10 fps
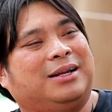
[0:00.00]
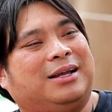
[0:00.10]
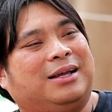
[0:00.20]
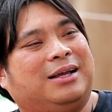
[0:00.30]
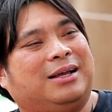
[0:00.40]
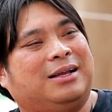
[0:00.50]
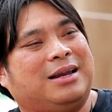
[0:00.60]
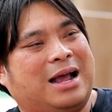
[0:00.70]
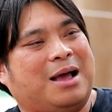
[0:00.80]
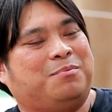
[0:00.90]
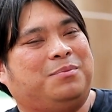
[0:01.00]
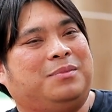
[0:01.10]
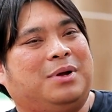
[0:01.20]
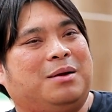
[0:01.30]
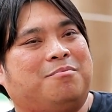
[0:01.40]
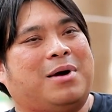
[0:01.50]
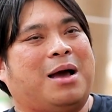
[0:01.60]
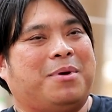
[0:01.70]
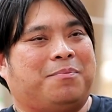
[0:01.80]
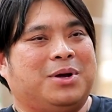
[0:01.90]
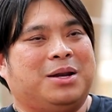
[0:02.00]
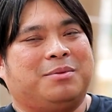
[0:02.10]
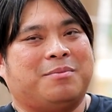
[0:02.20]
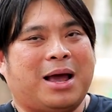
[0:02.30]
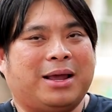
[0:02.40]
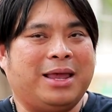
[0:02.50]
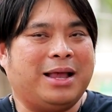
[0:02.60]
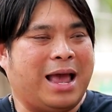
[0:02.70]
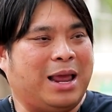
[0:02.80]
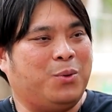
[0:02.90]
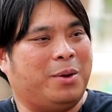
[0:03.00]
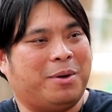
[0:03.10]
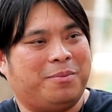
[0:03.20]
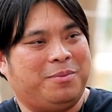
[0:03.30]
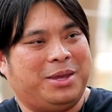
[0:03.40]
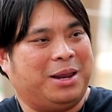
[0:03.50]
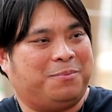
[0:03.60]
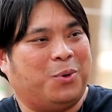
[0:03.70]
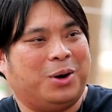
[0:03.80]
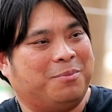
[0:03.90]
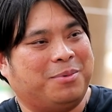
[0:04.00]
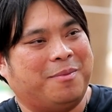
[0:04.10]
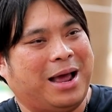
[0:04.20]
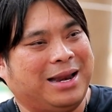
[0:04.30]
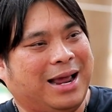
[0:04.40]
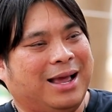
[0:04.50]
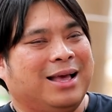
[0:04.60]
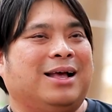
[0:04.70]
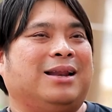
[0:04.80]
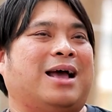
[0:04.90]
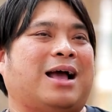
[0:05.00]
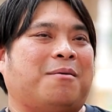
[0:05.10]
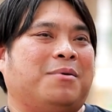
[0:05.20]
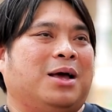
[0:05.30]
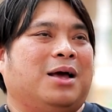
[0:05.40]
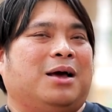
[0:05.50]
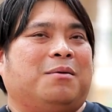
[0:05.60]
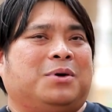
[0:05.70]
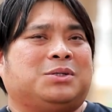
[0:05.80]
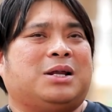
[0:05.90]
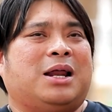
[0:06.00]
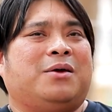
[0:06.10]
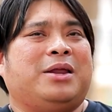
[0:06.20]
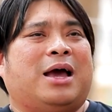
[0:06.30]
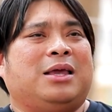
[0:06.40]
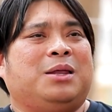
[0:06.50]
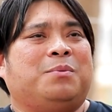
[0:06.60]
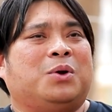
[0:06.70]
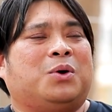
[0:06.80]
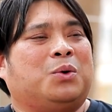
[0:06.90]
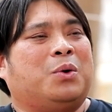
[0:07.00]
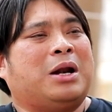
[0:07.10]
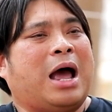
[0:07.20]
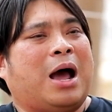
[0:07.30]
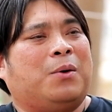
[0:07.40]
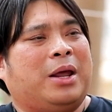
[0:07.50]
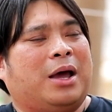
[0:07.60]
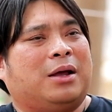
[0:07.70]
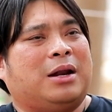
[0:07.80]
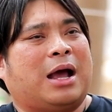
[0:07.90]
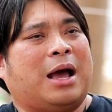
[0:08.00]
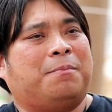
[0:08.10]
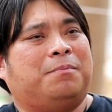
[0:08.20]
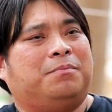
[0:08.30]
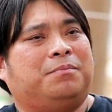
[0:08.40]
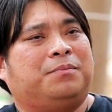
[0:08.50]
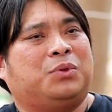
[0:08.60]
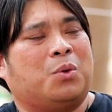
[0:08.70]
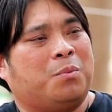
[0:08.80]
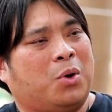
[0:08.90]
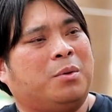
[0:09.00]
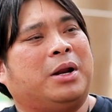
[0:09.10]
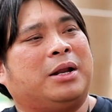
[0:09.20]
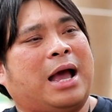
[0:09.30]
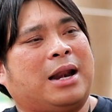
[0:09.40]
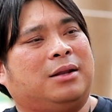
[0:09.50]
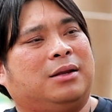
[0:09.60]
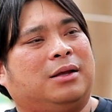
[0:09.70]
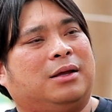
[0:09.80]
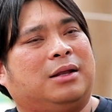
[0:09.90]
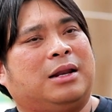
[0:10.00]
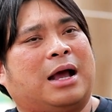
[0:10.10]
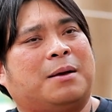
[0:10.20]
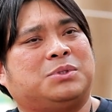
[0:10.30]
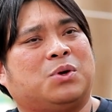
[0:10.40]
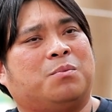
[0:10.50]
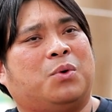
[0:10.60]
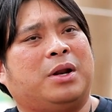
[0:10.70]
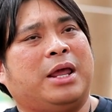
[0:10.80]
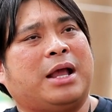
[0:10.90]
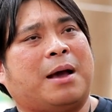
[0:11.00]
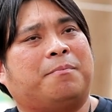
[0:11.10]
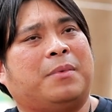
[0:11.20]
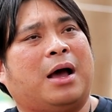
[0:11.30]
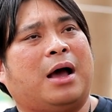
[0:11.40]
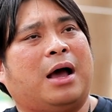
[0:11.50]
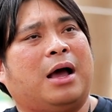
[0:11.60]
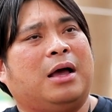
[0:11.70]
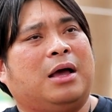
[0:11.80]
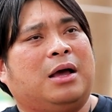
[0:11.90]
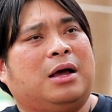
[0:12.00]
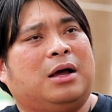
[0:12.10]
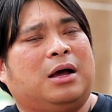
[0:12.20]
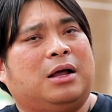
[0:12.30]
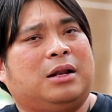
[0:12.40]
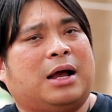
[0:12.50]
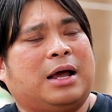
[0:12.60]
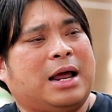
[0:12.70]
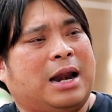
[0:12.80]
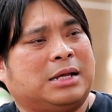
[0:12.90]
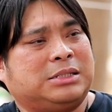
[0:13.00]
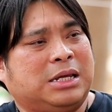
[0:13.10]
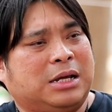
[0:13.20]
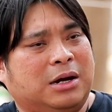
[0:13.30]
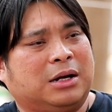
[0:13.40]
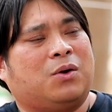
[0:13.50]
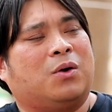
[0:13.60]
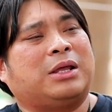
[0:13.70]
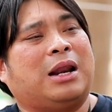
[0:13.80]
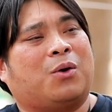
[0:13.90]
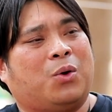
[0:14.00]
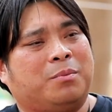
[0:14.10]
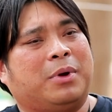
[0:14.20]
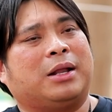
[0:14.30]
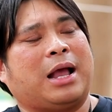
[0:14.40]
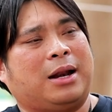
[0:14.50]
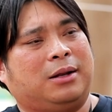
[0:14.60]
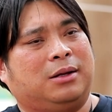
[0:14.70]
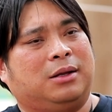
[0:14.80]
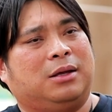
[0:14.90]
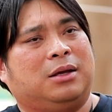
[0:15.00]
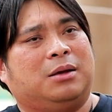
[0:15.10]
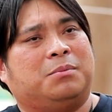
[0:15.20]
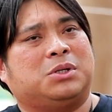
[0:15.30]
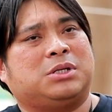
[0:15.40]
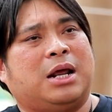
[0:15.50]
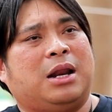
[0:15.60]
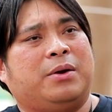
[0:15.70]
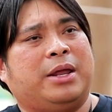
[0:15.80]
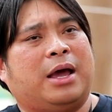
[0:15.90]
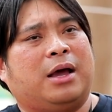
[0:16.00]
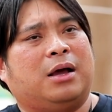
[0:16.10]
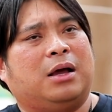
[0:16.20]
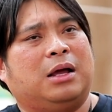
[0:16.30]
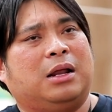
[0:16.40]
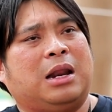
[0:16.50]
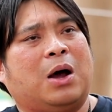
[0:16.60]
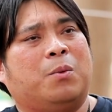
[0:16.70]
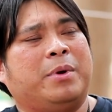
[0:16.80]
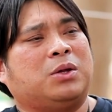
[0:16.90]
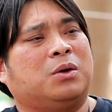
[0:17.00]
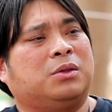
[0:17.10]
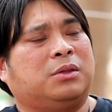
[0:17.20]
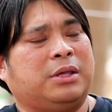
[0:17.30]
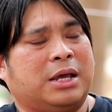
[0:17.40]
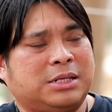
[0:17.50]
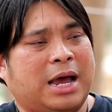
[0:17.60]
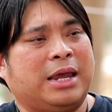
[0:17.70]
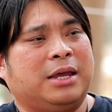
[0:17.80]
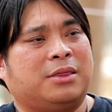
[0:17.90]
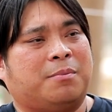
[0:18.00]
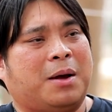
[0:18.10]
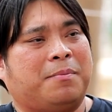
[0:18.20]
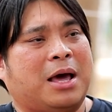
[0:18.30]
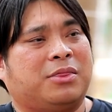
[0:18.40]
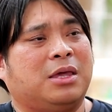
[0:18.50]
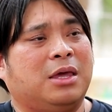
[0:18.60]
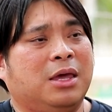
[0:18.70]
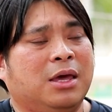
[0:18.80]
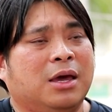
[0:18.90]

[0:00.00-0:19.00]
มิถุนนะครับมาแบบเงินมาง่ายๆรวยแบบไม่มีเหตุผเลยประมาณเนี้ยนะครับเพราะฉะนั้นแล้วเนี่ยอิทธิพลของดวงดาวเนี่ยนะครับส่งผลเหมือนกันนะครับส่งผลให้กับลัคนาราศีเกิดของแต่ละคนเหมือนกันเพราะฉะนั้นแล้วเนี่ยเราไม่ต้องเสียใจสำหรับราศี